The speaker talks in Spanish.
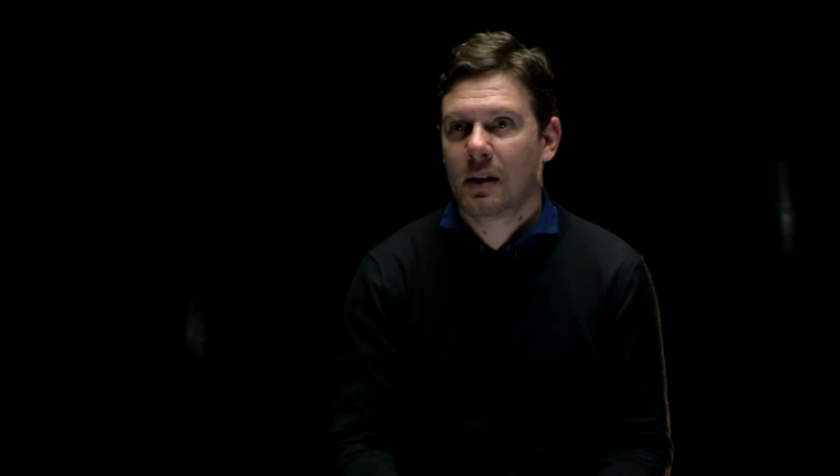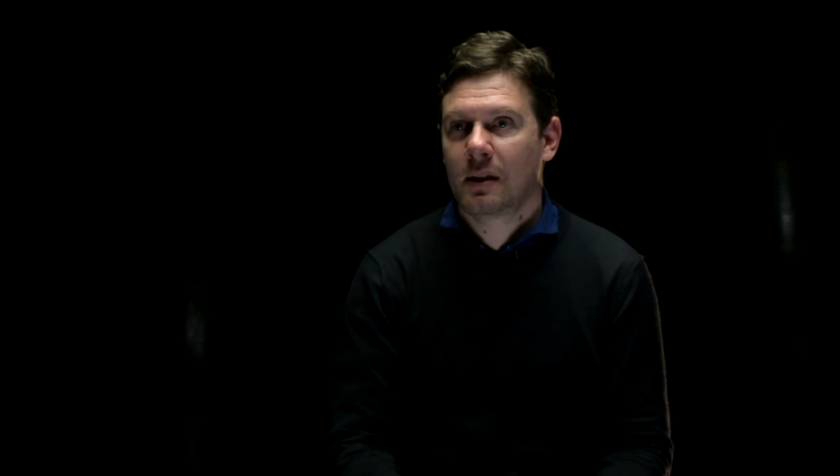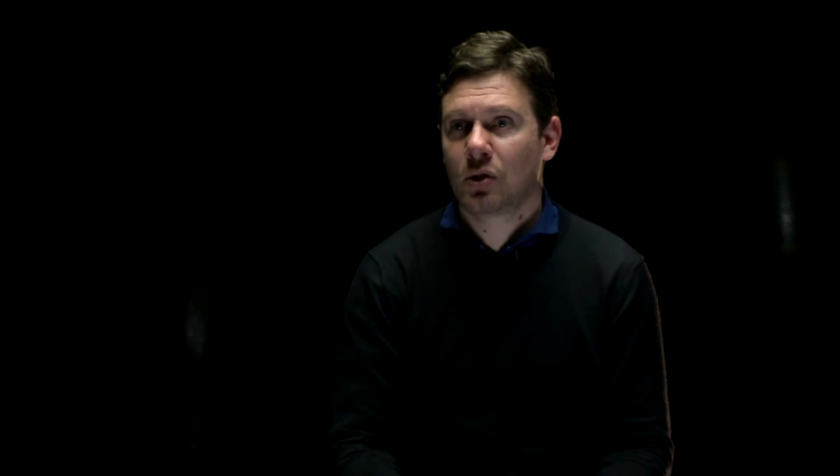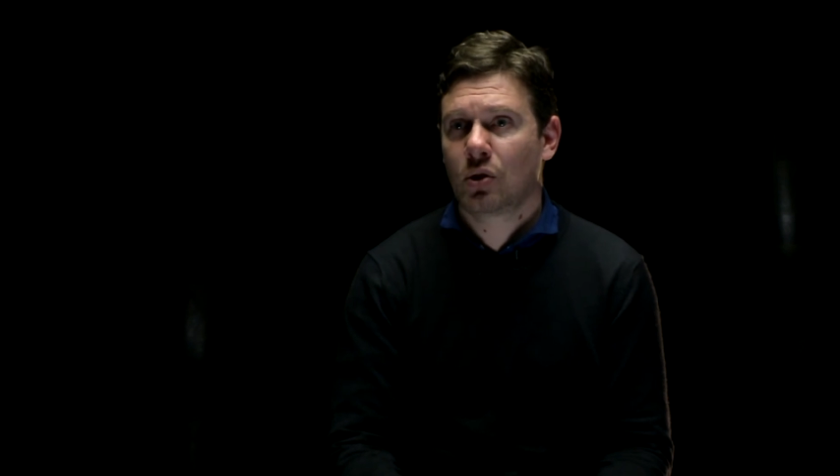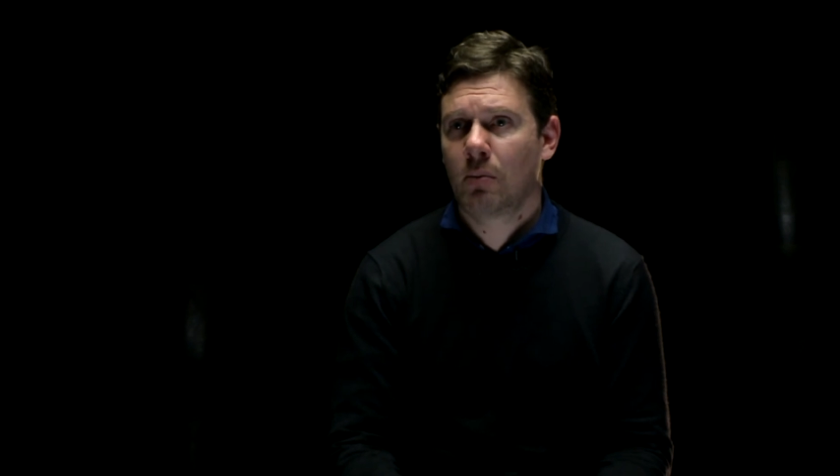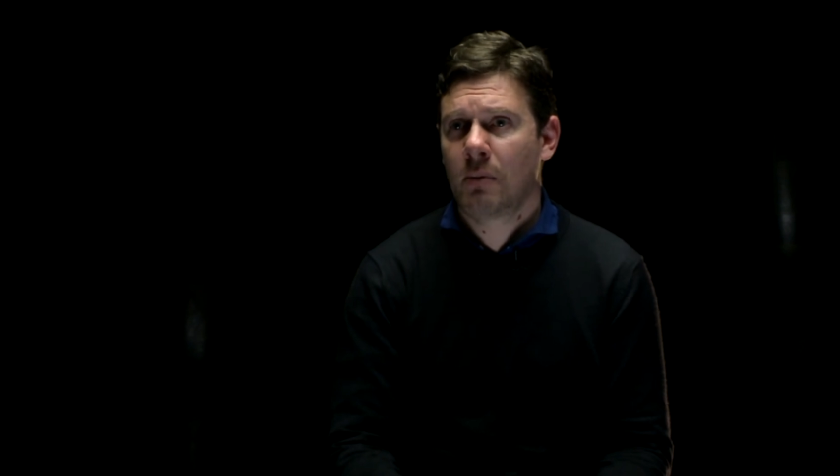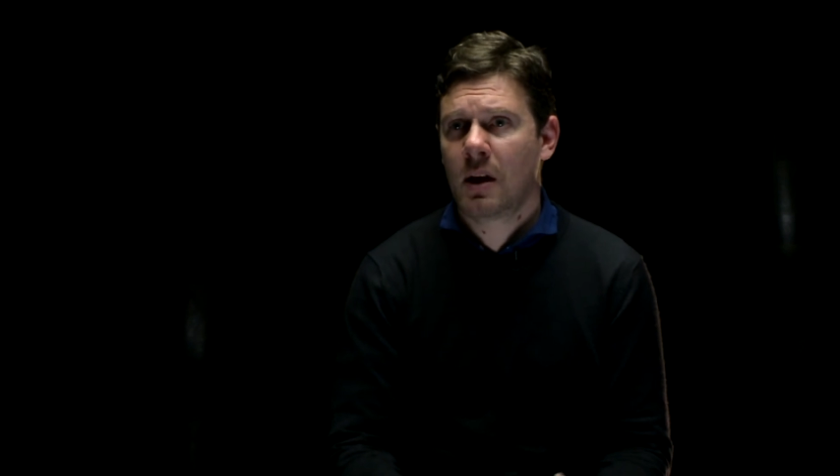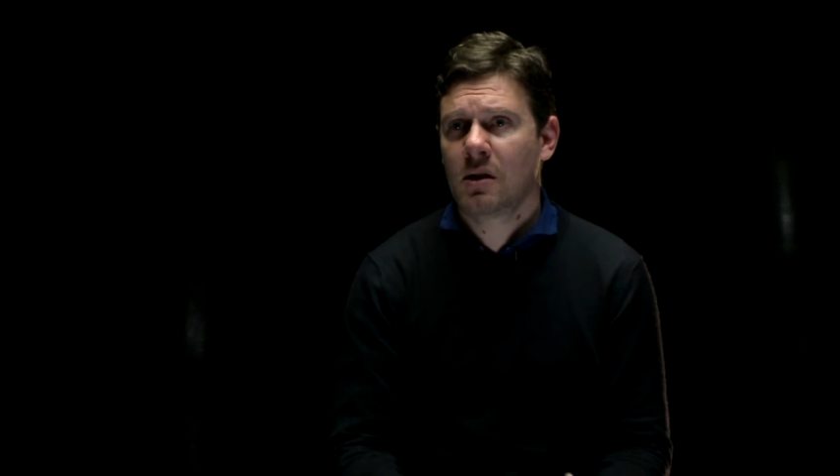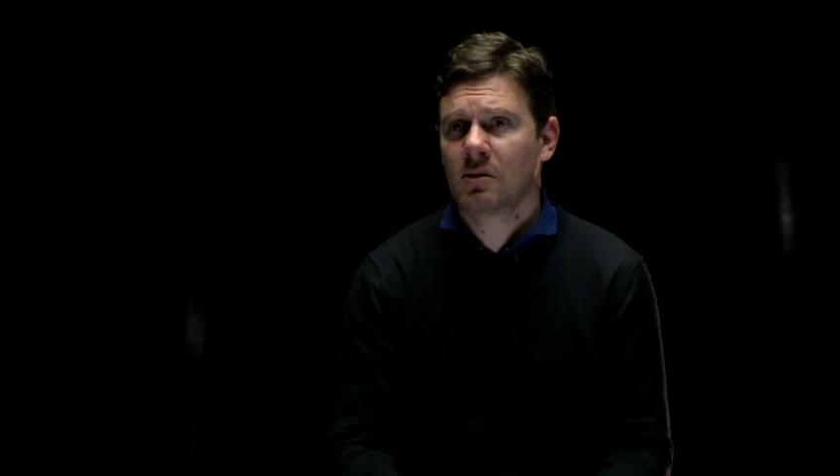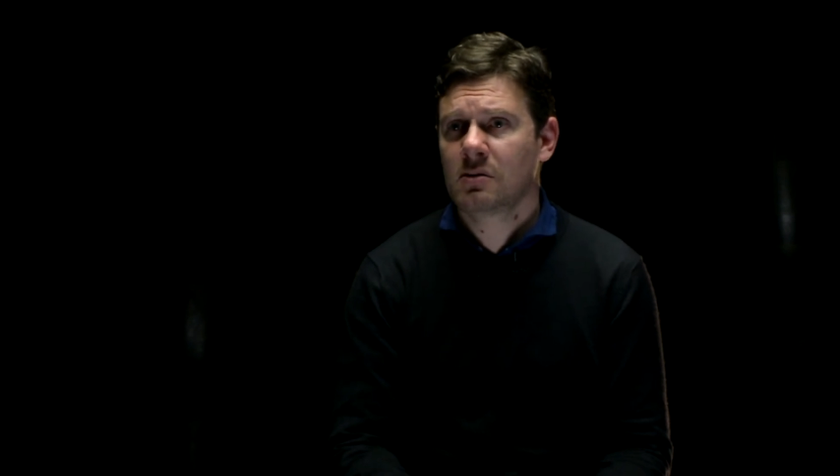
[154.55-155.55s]
estos
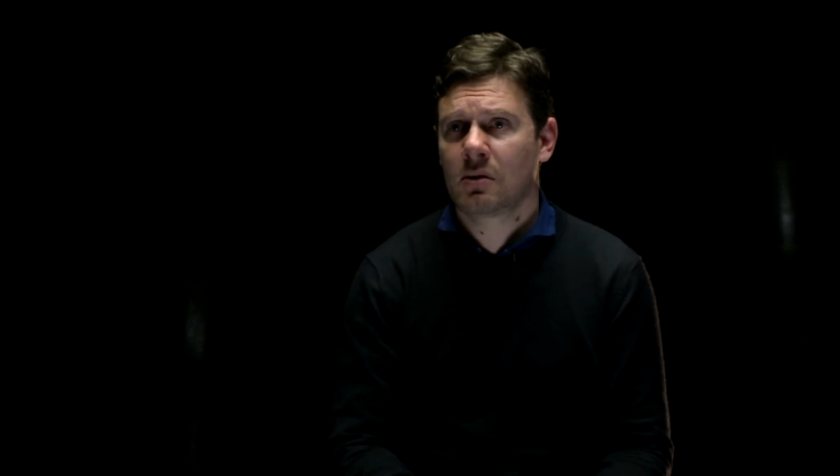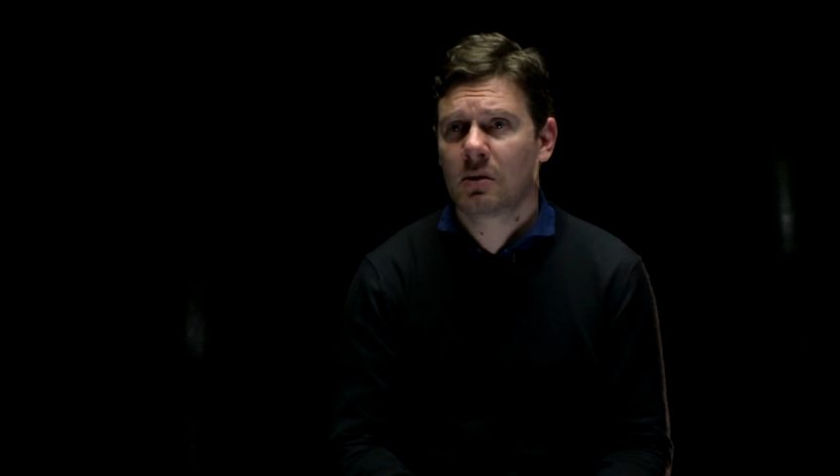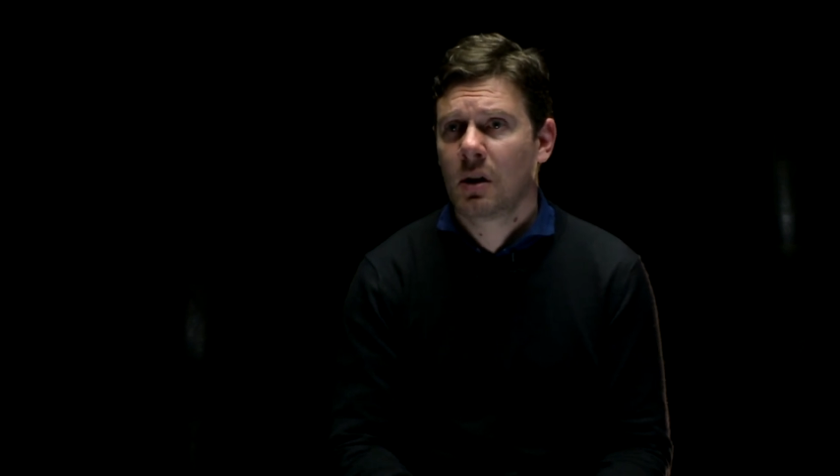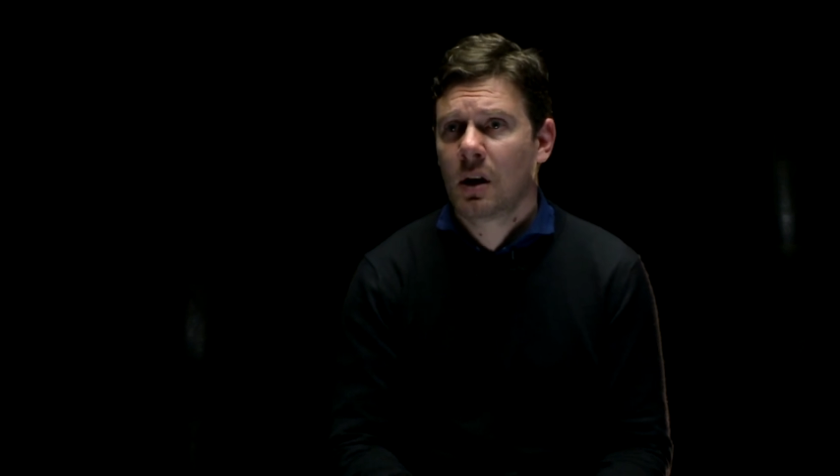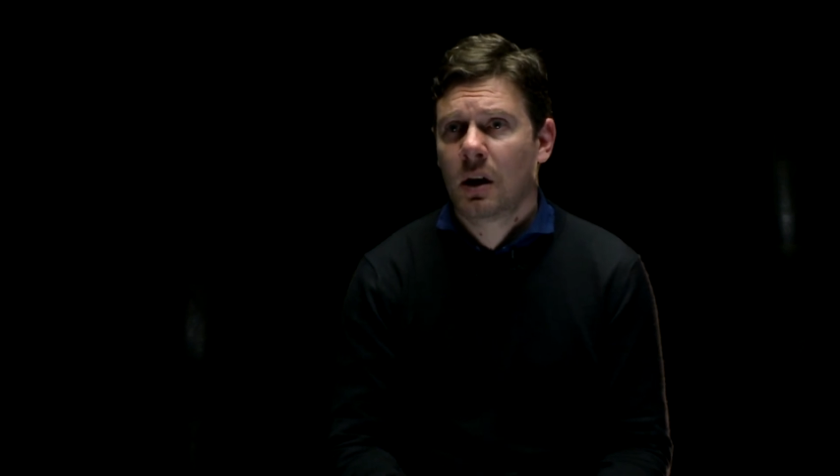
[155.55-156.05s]
medios, son